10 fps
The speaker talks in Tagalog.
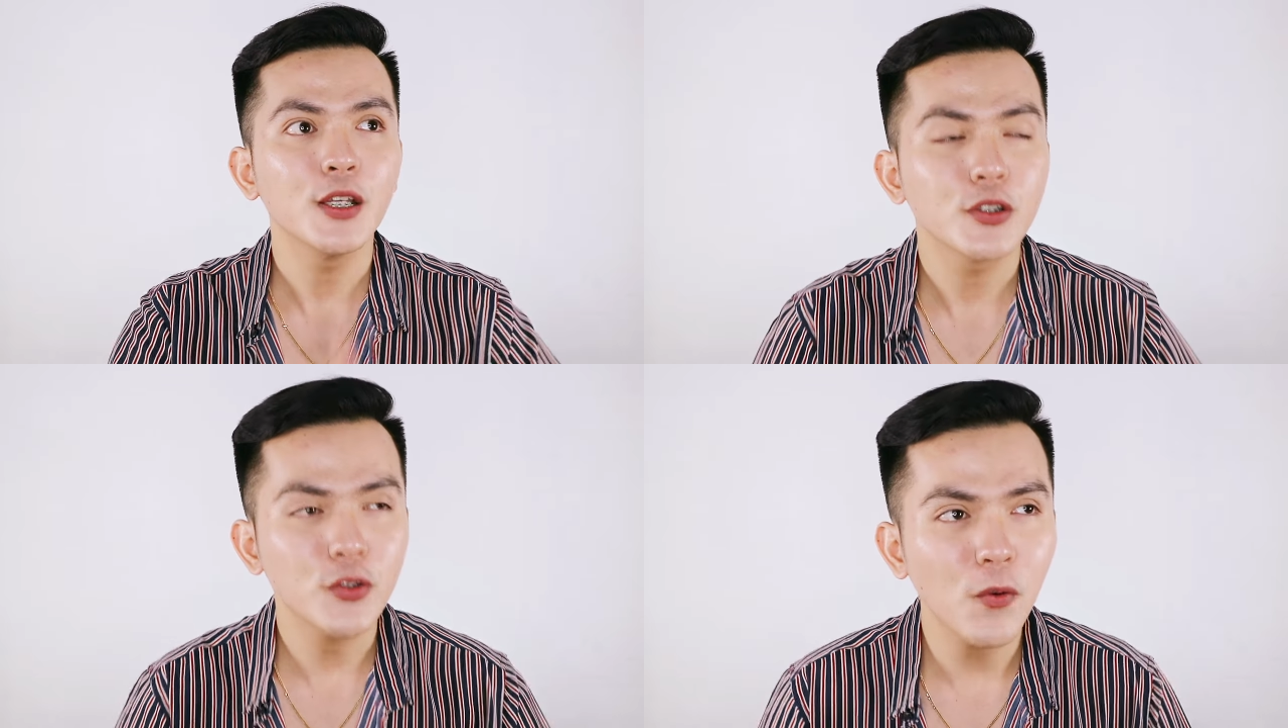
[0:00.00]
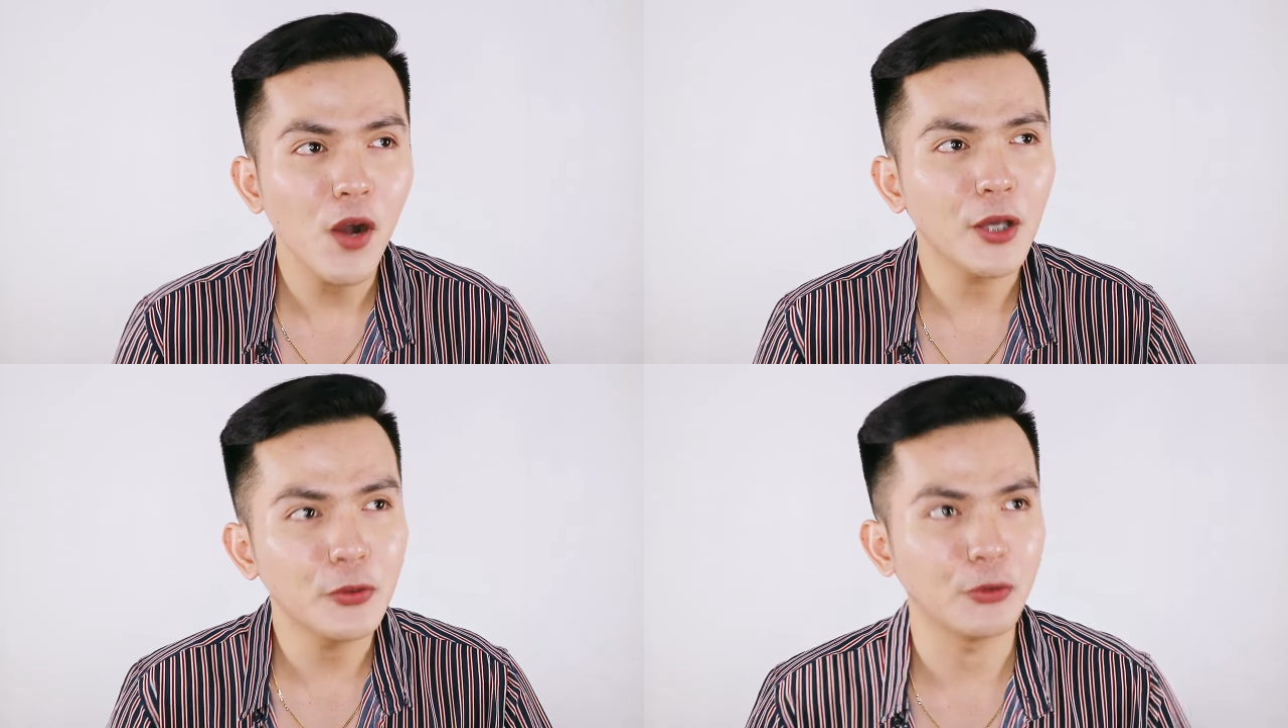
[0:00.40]

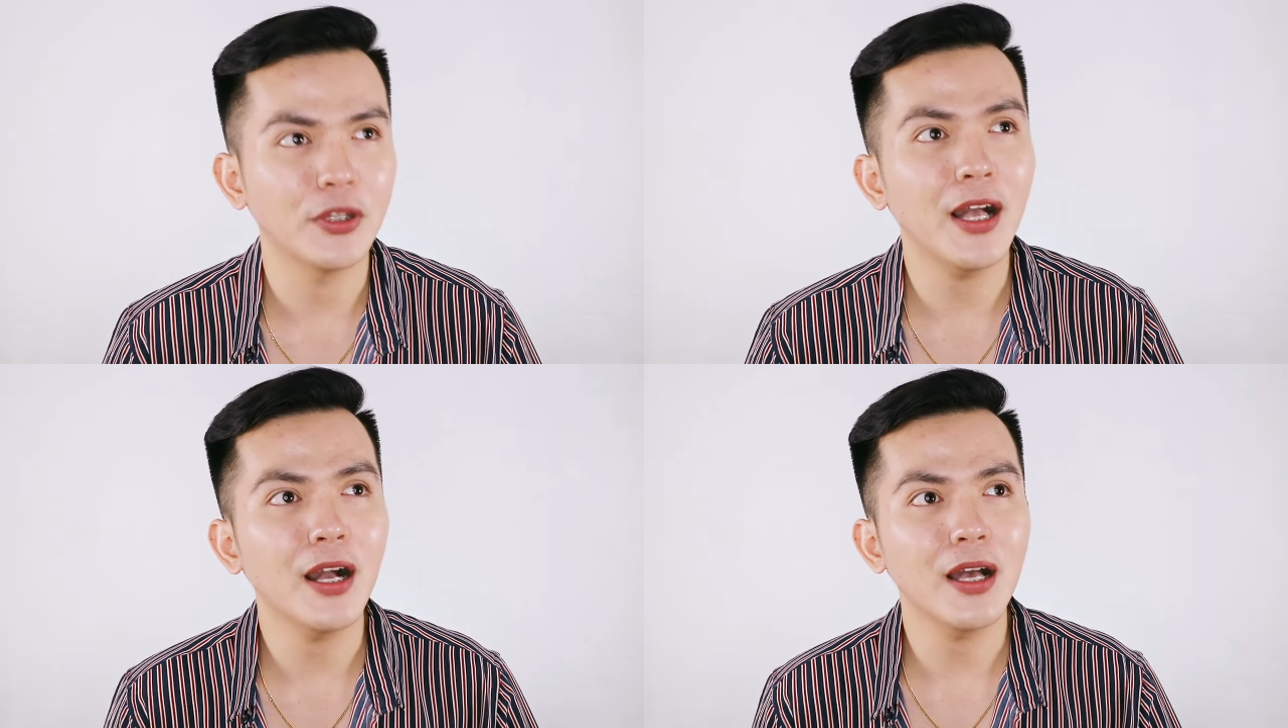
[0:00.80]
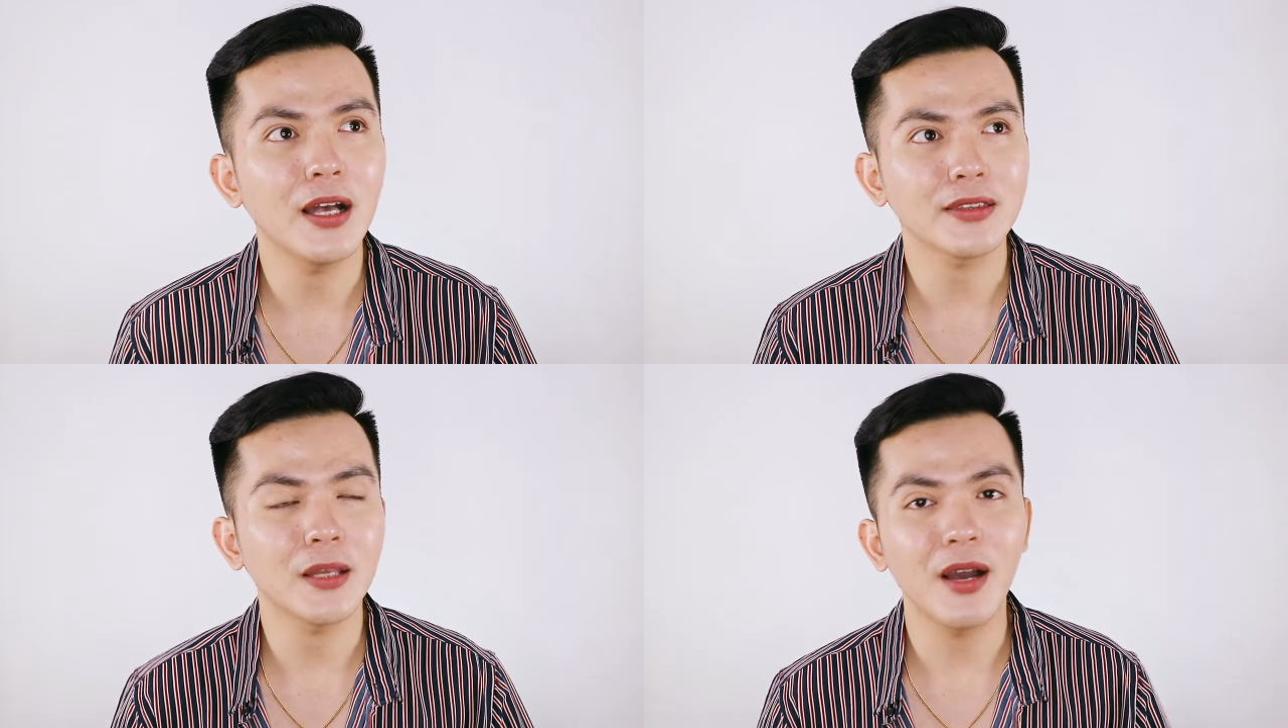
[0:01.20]
So ayun,
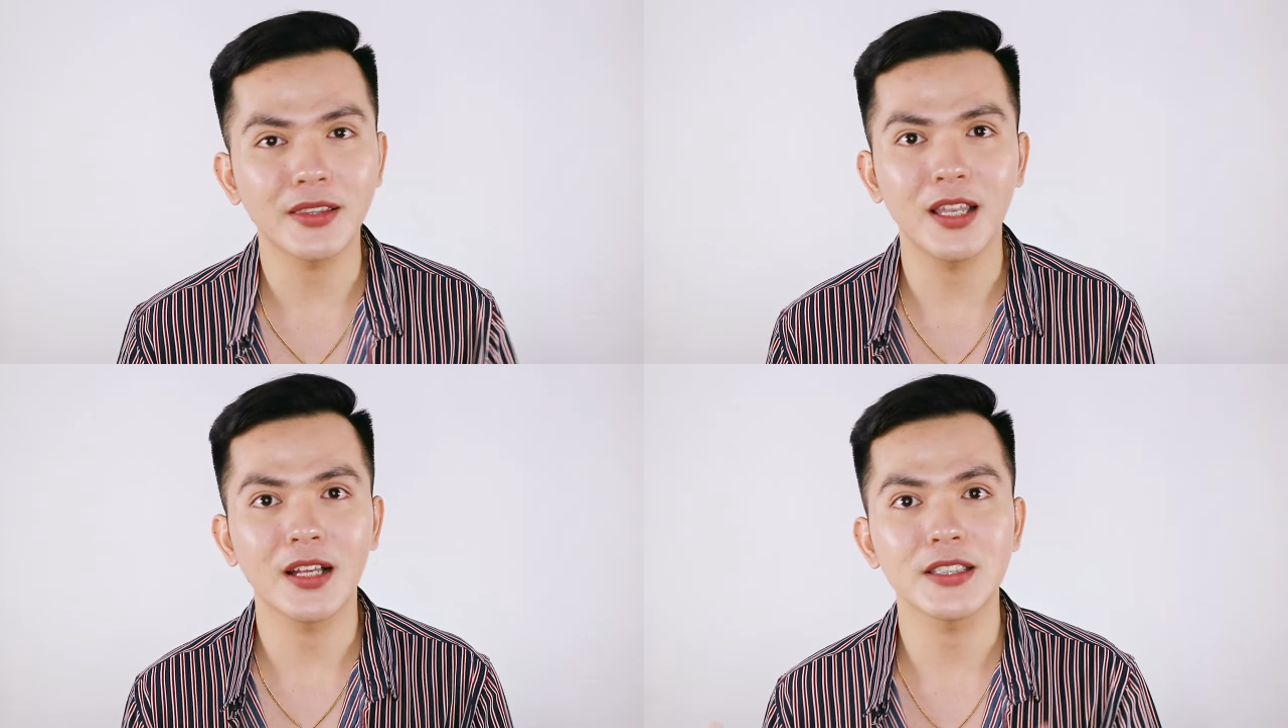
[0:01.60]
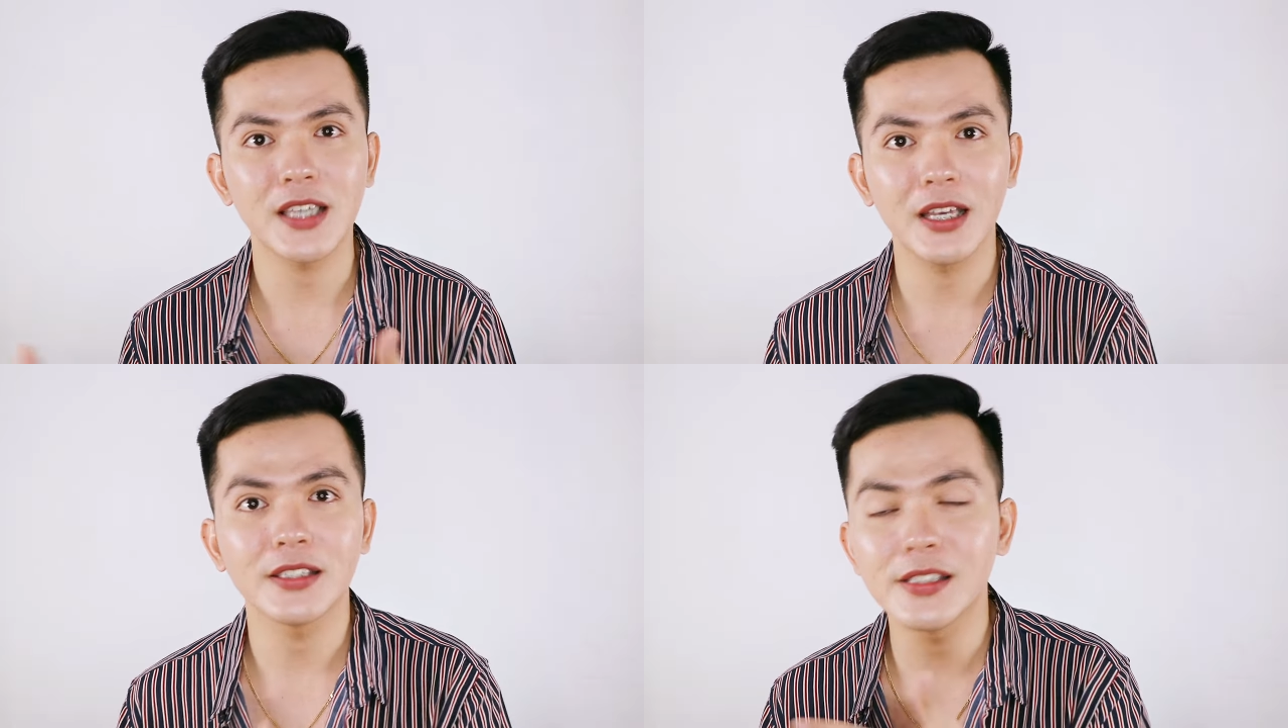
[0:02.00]
nakakataba talaga
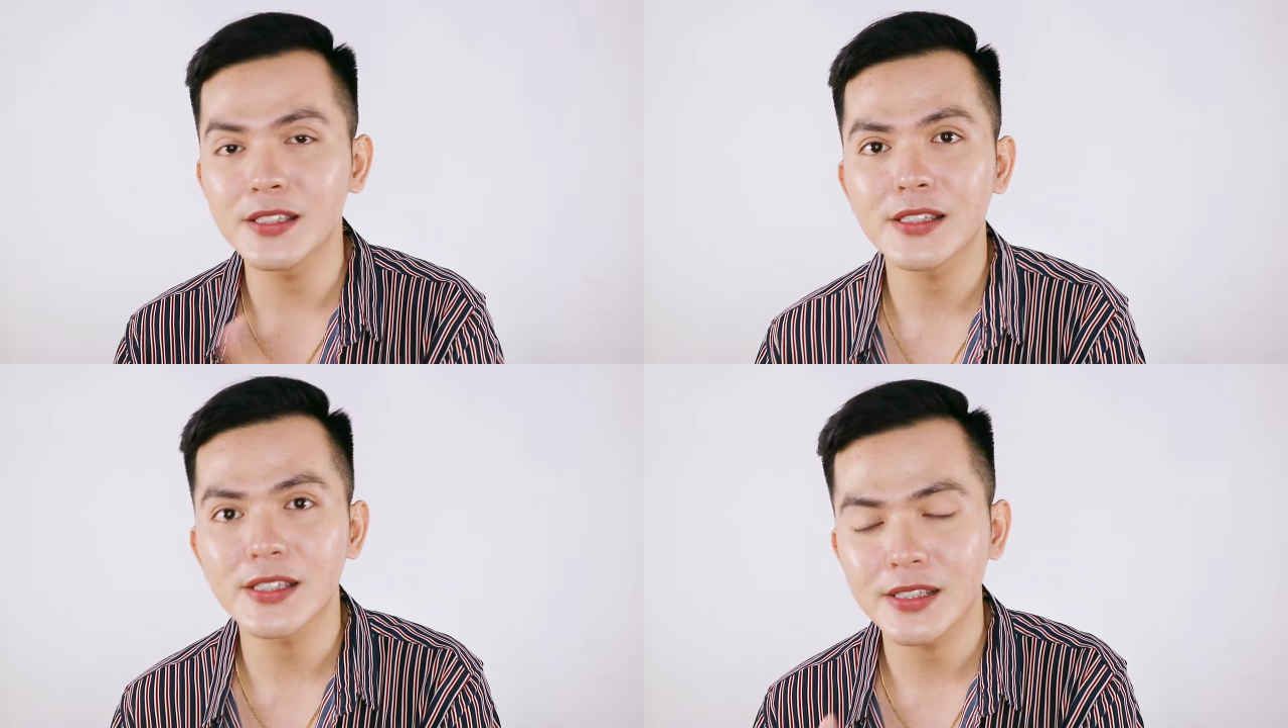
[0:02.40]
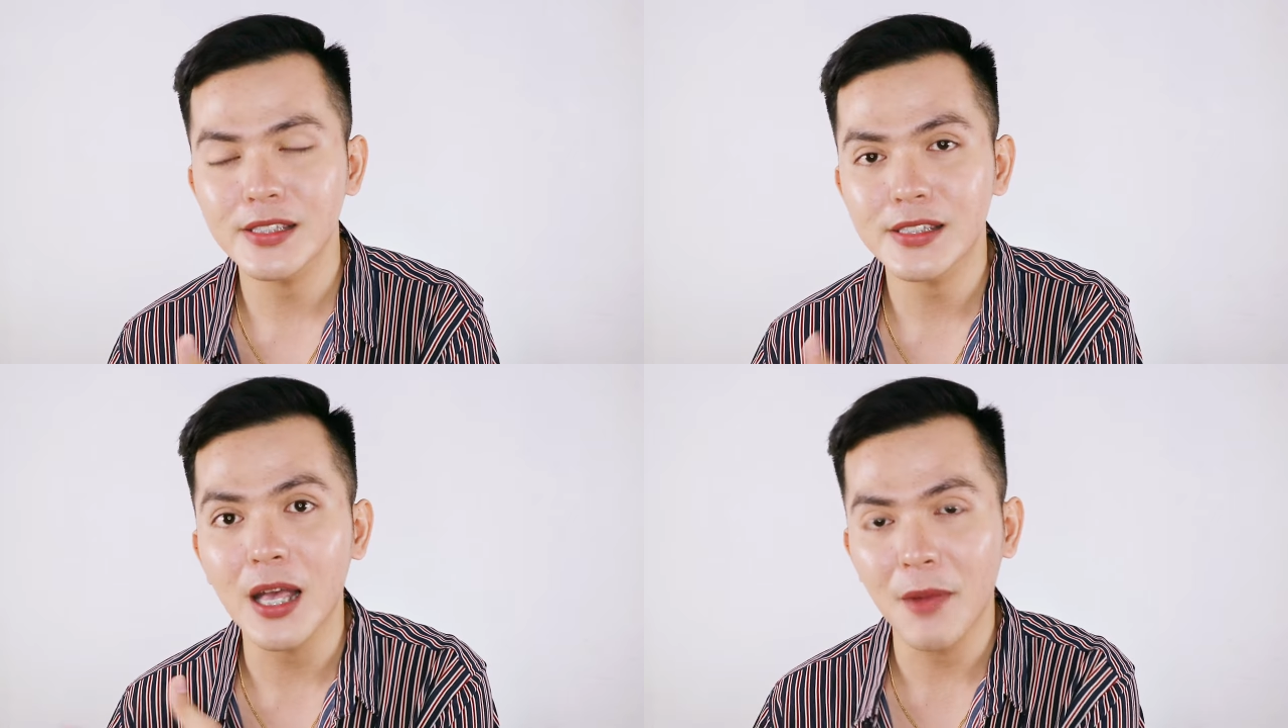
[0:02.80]
siya in
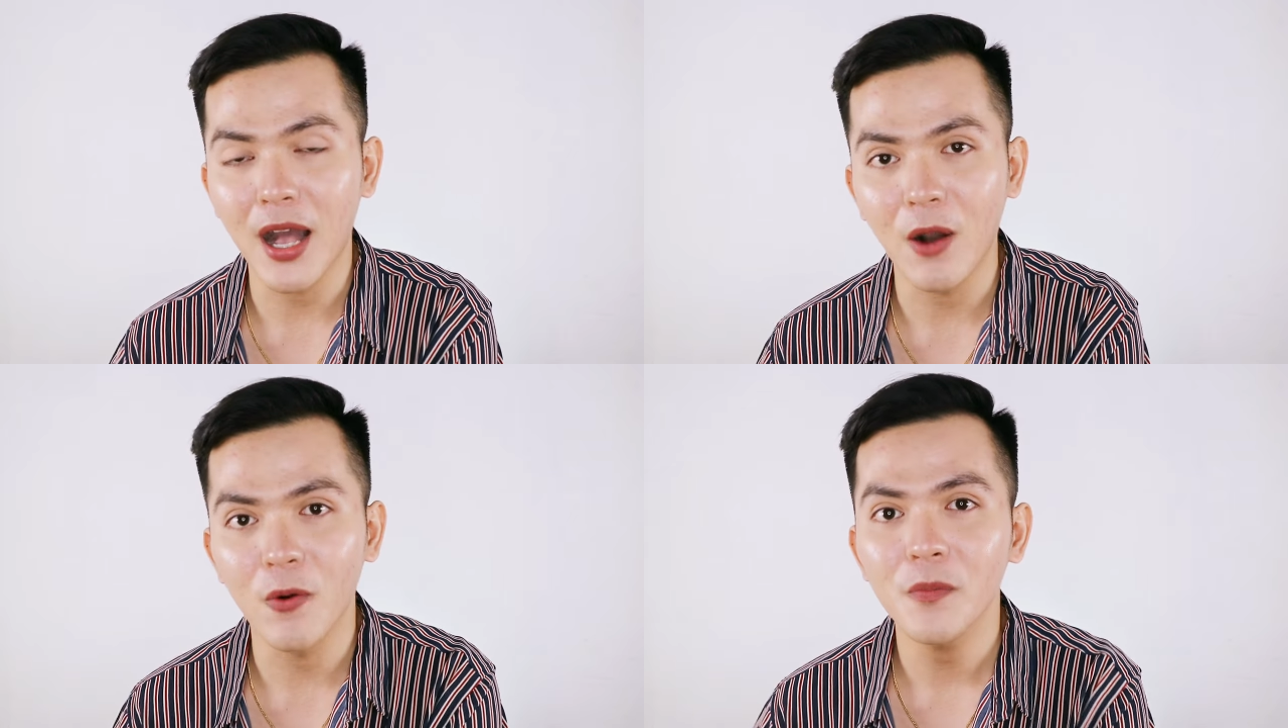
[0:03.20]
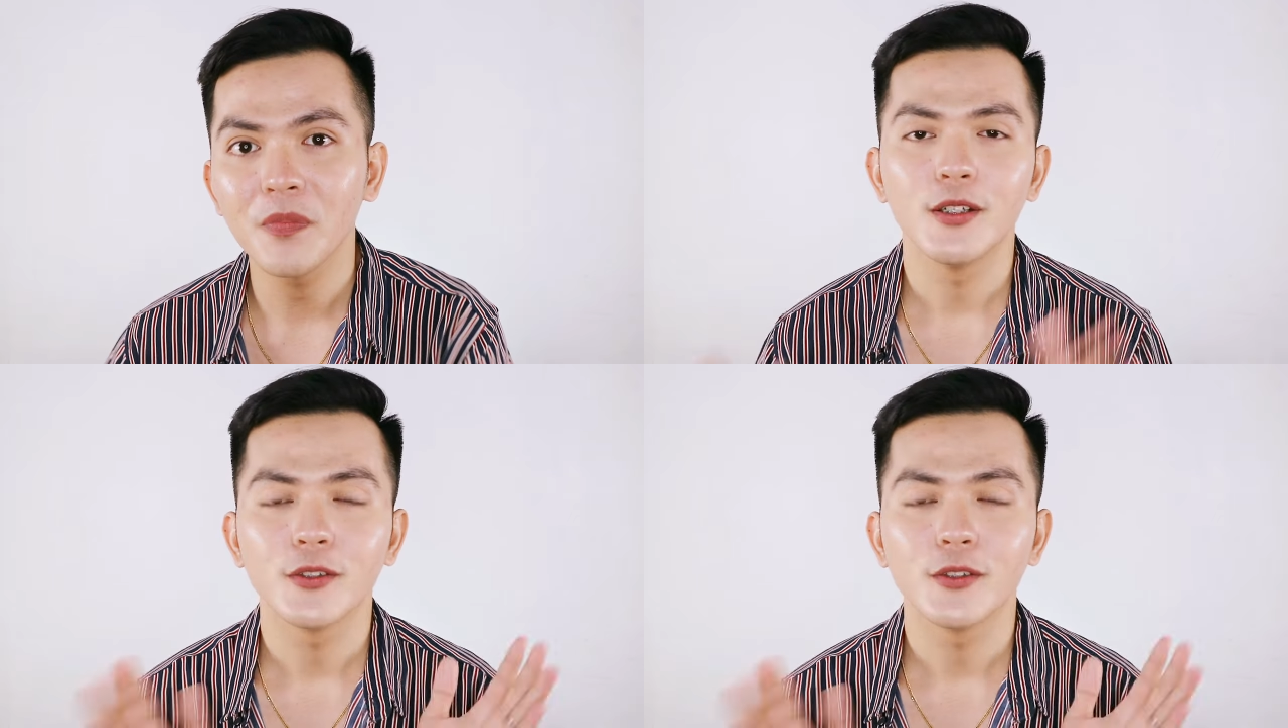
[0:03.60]
somehow.